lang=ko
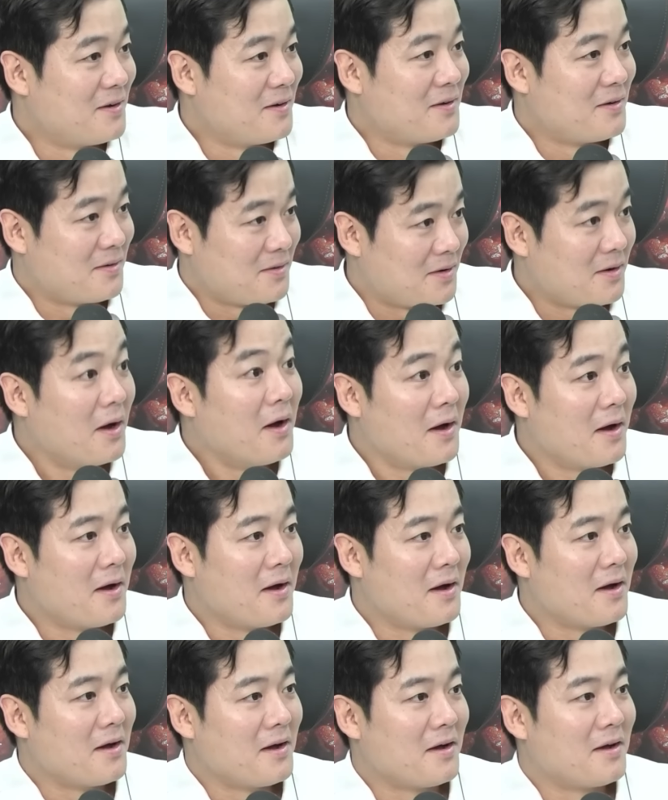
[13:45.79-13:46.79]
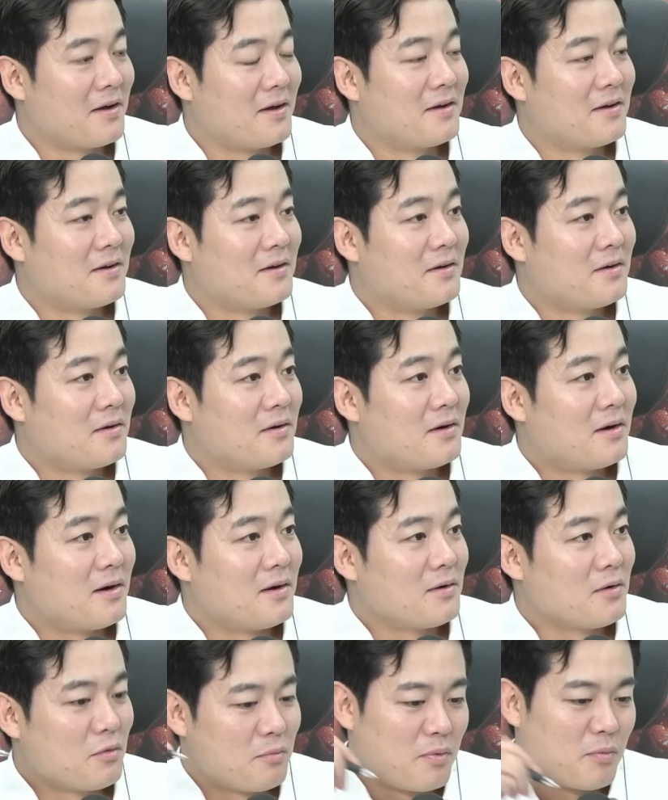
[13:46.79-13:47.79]
진짜? 네. 왜, 왜, 왜?
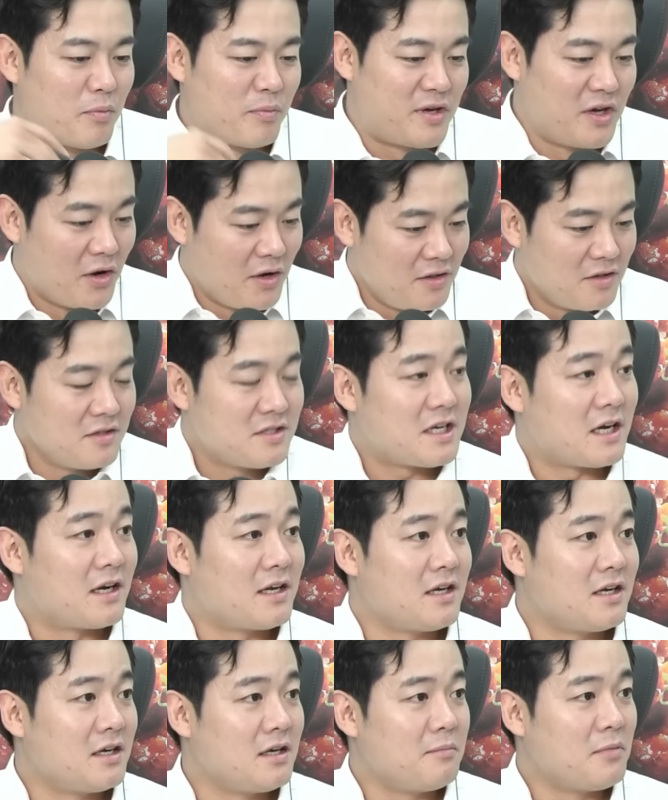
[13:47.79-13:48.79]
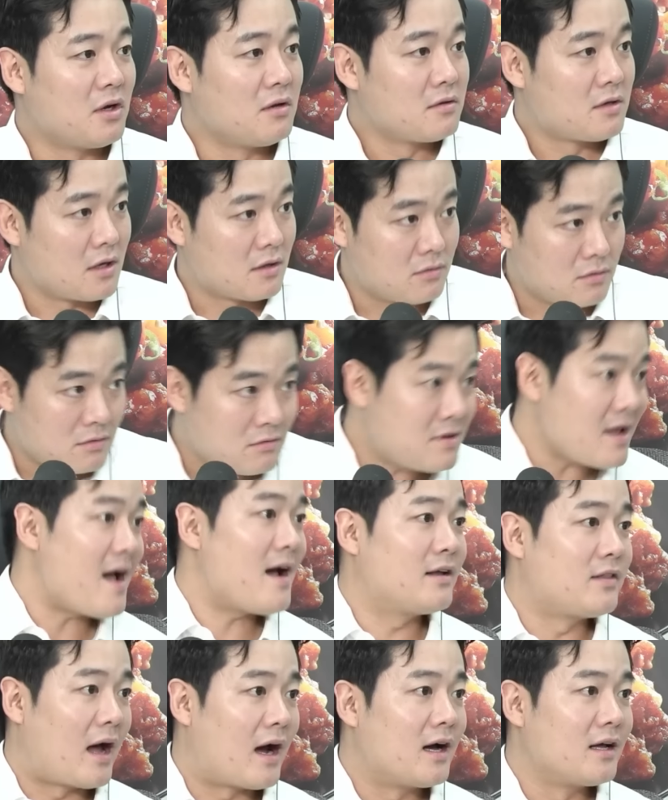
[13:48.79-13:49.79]
그 비어 있는 자리면
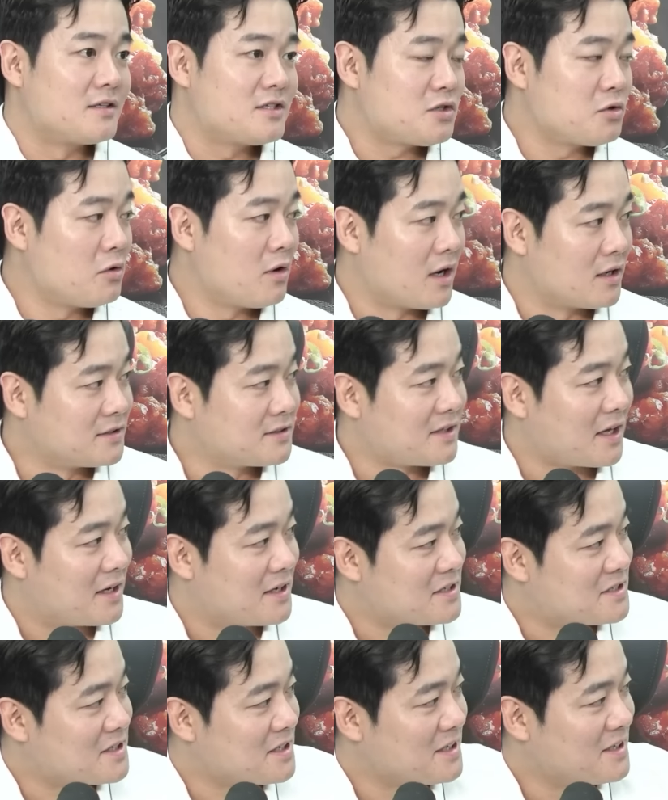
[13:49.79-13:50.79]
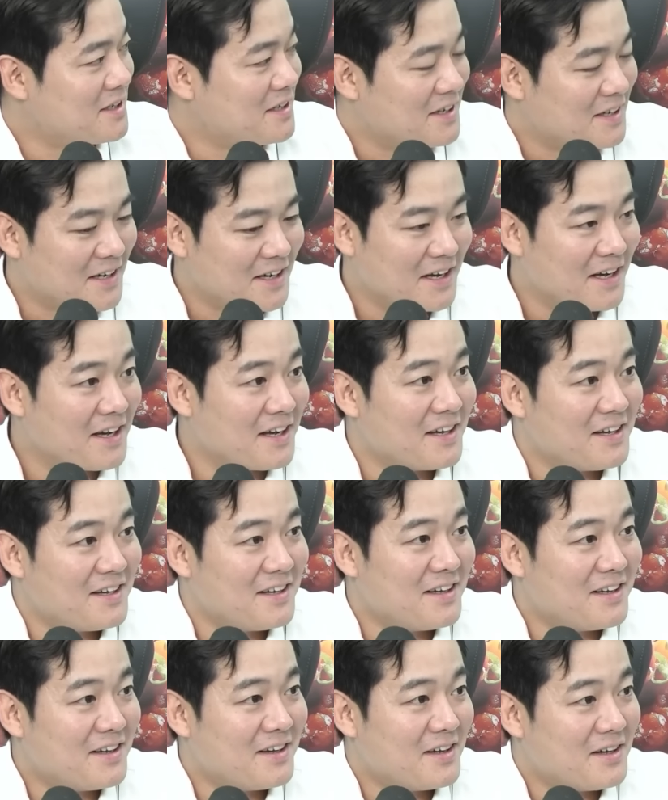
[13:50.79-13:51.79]
딱 나가 치고 가는 스타일이지. 아, 죽을 수도 네.
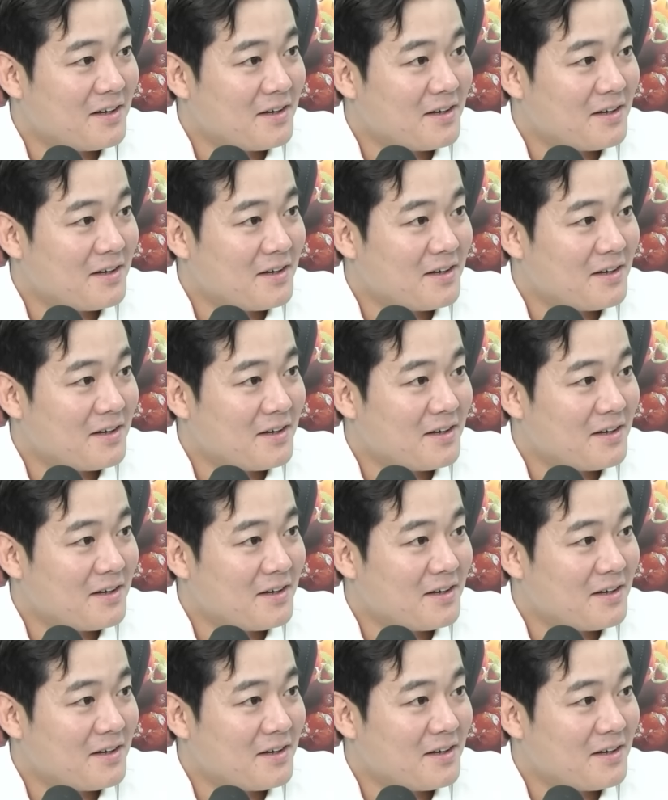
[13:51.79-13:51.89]
있는데.